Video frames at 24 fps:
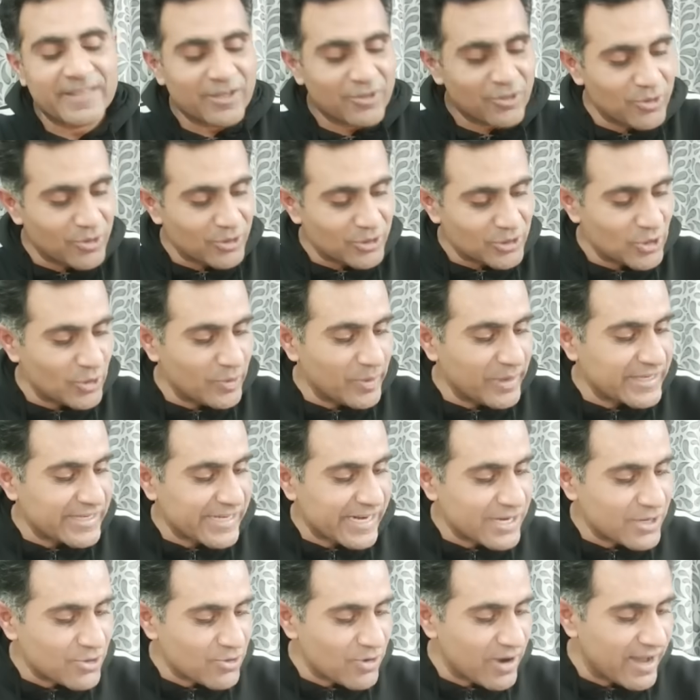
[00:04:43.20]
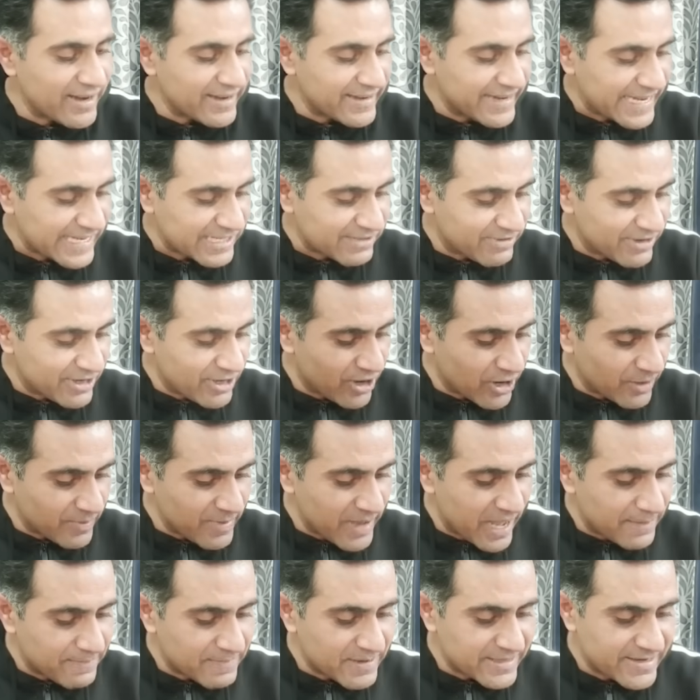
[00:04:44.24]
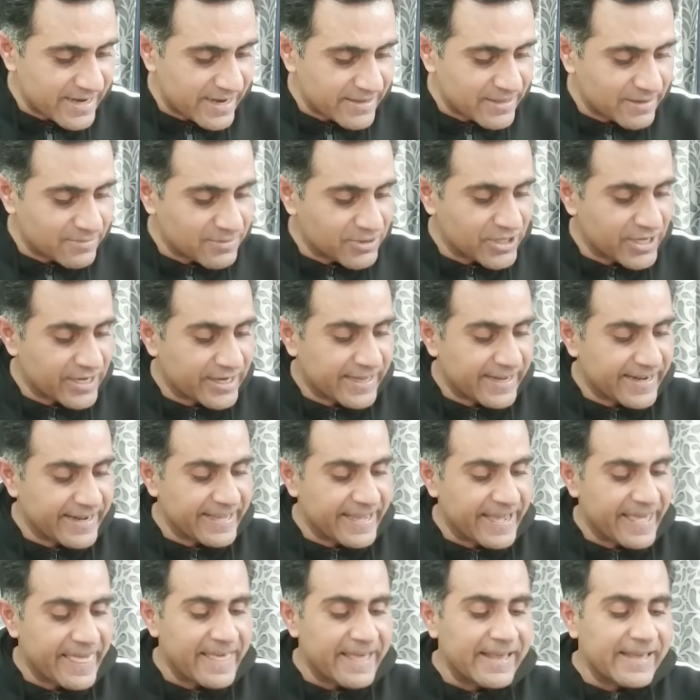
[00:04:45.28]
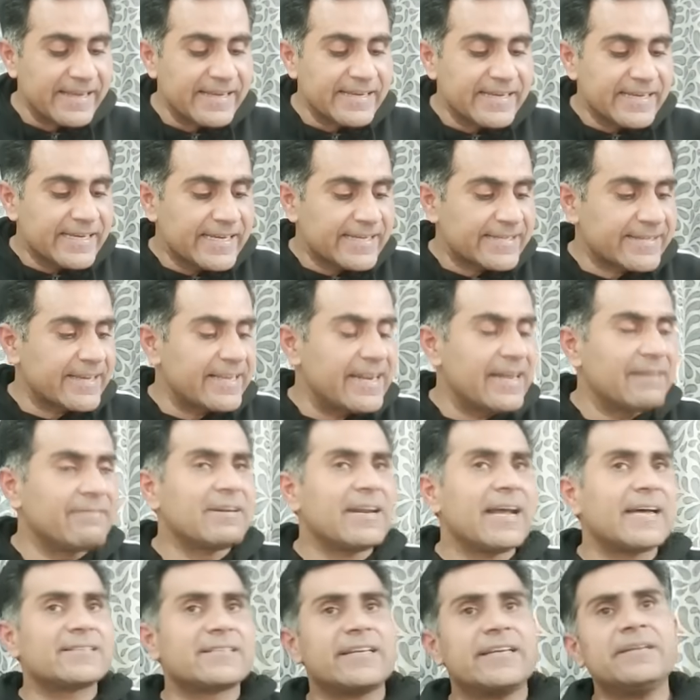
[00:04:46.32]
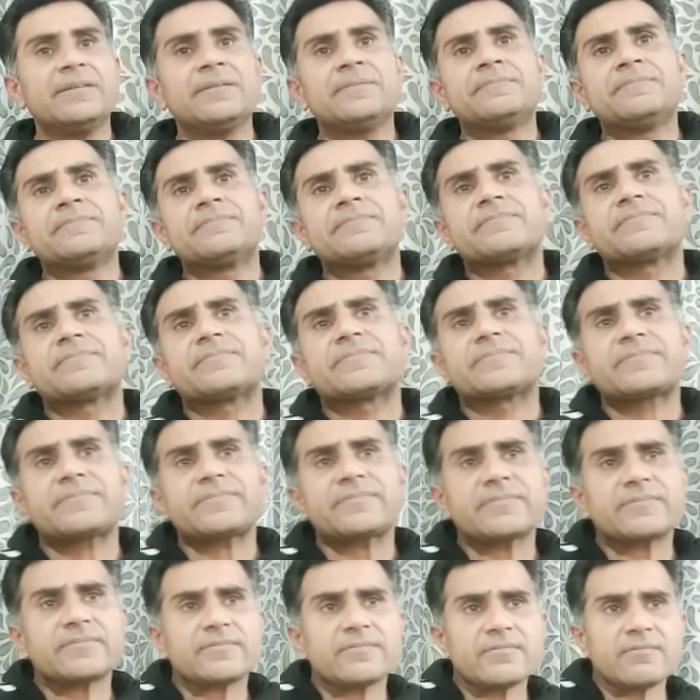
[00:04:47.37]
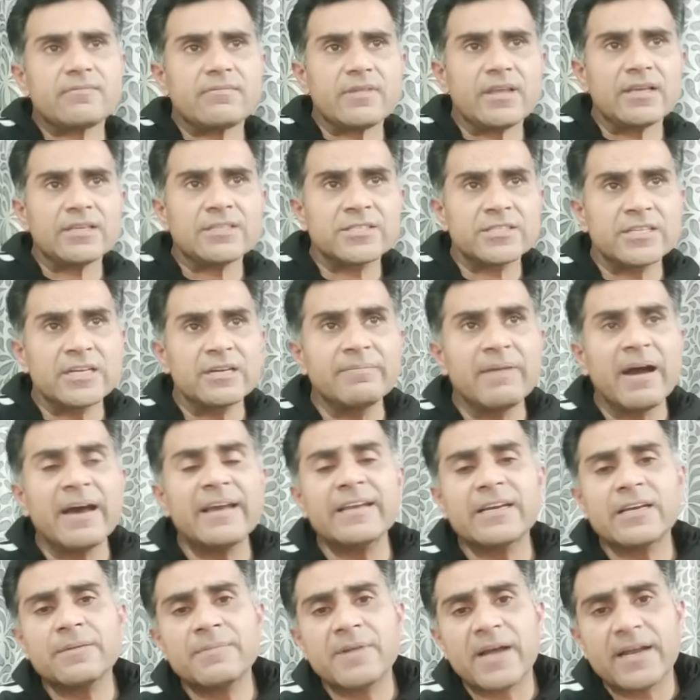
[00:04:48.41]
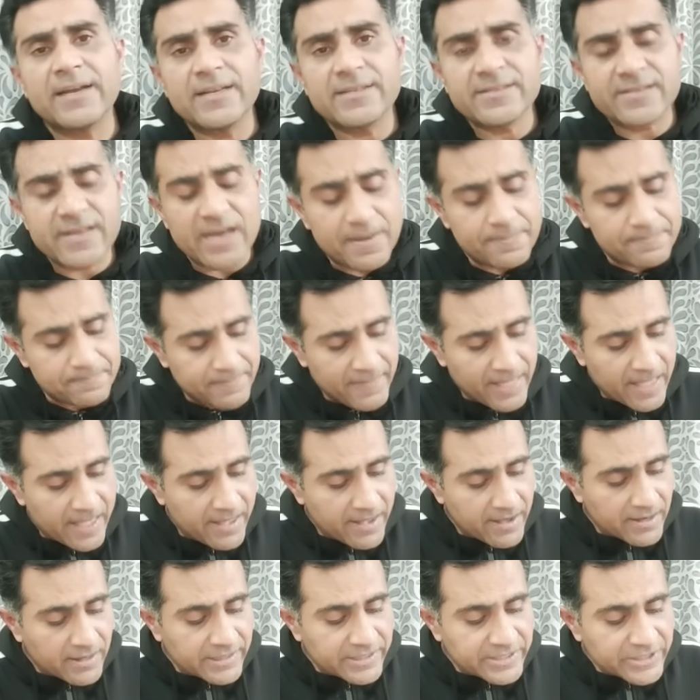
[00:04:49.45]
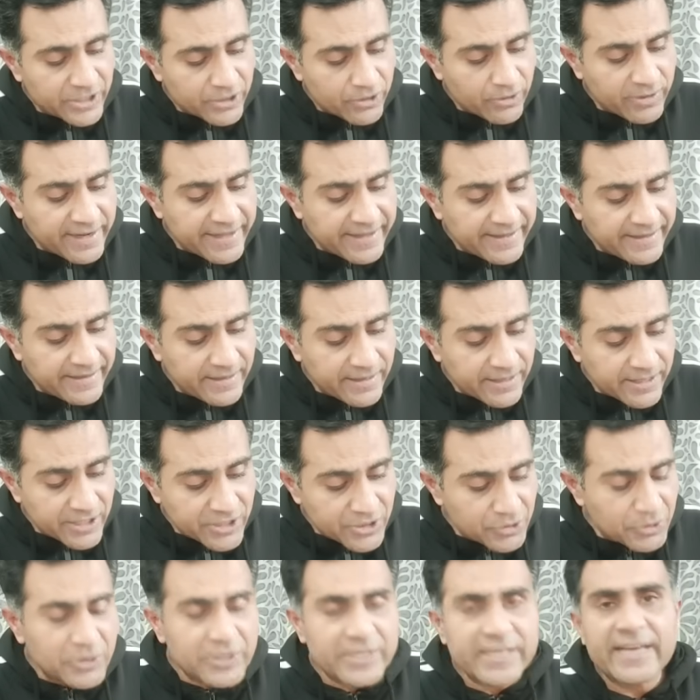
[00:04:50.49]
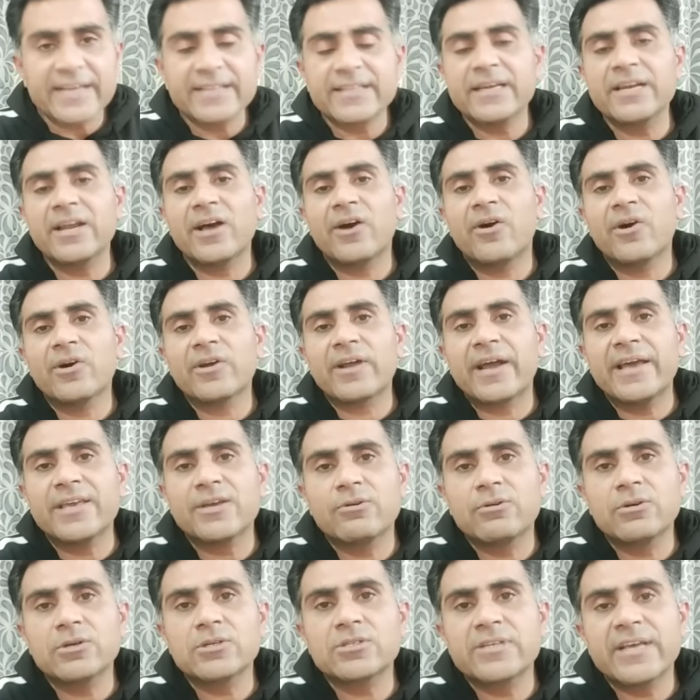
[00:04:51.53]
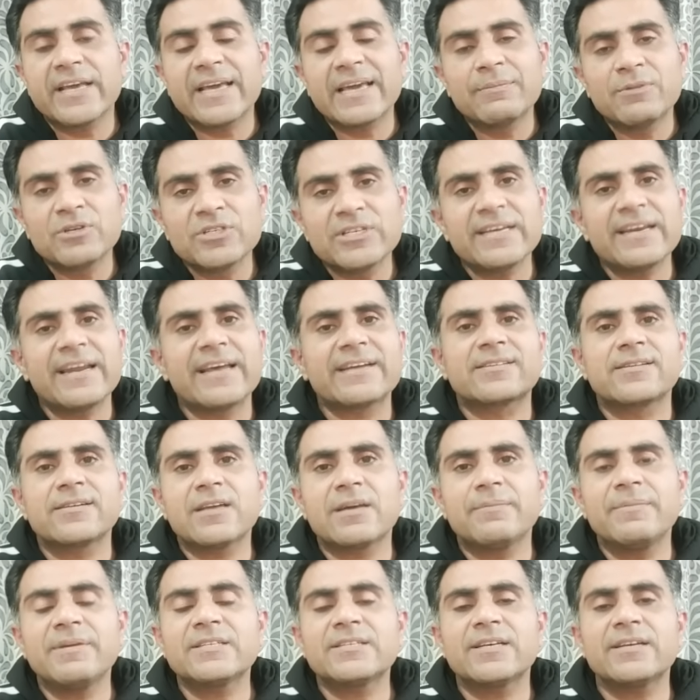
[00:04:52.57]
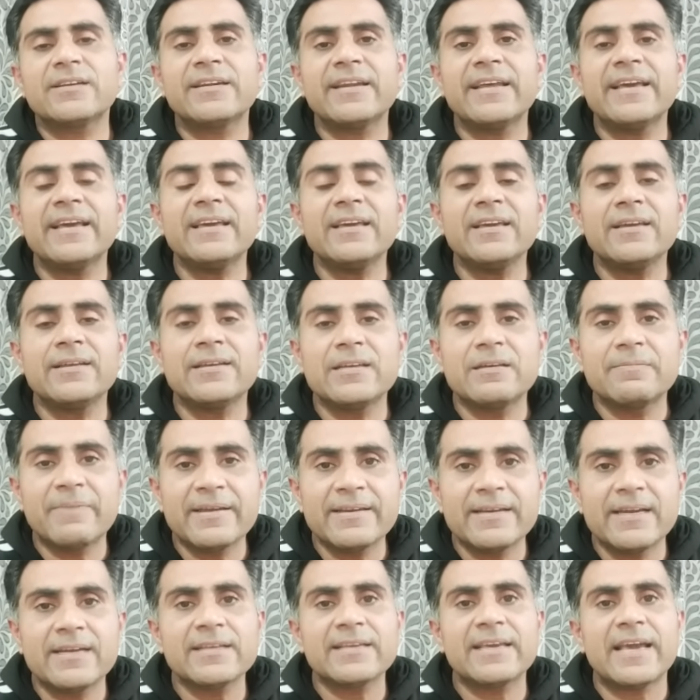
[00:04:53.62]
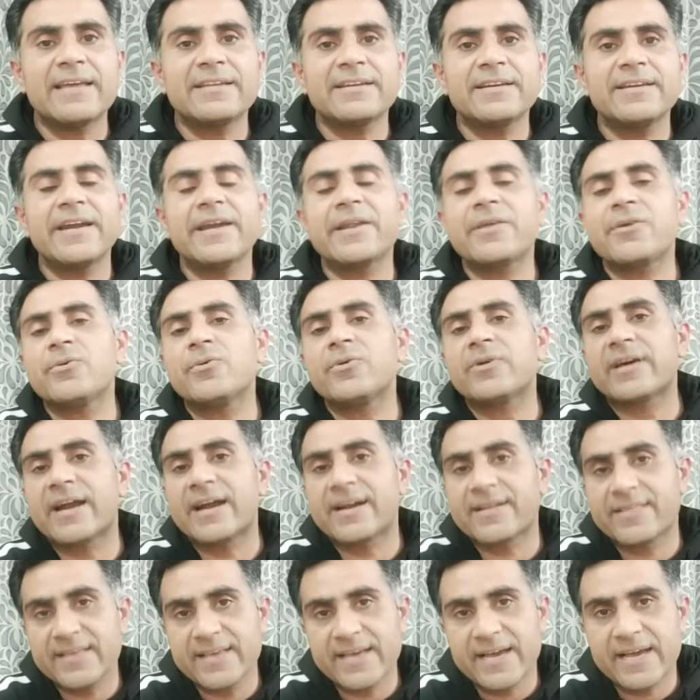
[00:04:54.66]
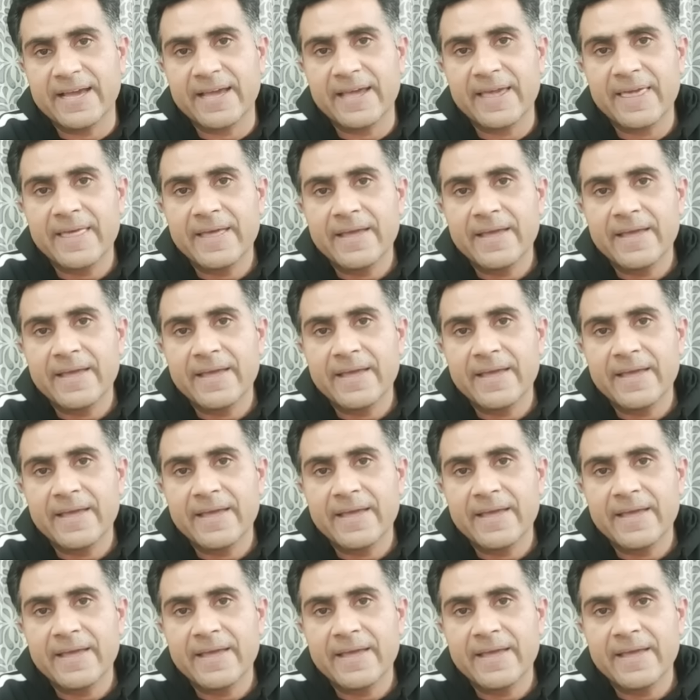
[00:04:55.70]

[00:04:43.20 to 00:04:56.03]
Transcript: तो जो भी रिज़ल्ट हुआ नेक्स्ट वीलॉग में आपके साथ हम शेयर करेंगे इसके अलावा नाजरीन सलमान अकम राजा साहब जिन्होंने रजू किया था लाहौर हाई कोर्ट से कि मुझे इलेक्शन कमीशन ने इंडिपेंडेंट कैंडिडेट क्यों करार दिया है